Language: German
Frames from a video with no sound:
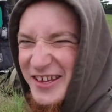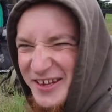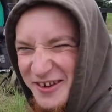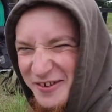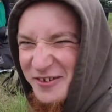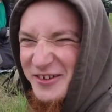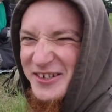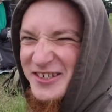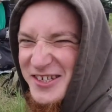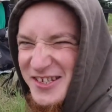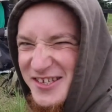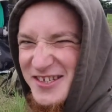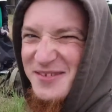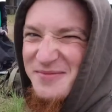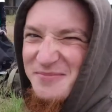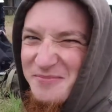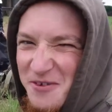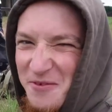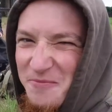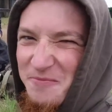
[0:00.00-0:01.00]
genau in
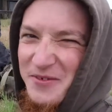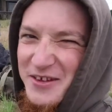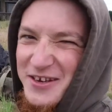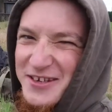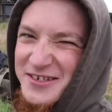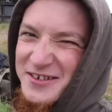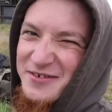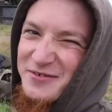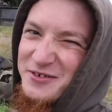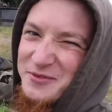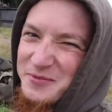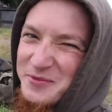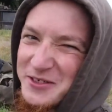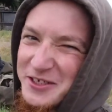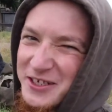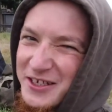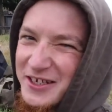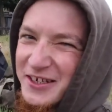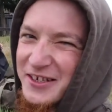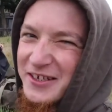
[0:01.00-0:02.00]
diesem Moment habe ich
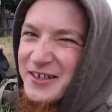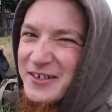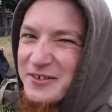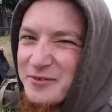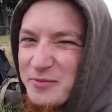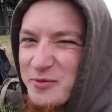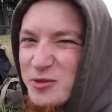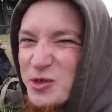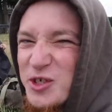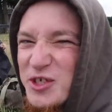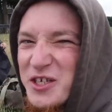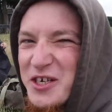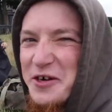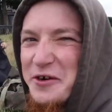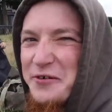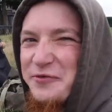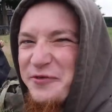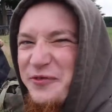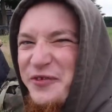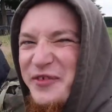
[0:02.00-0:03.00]
mich hingelegt, um zu
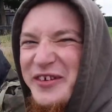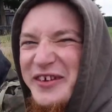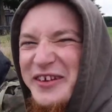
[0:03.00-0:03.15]
schlafen.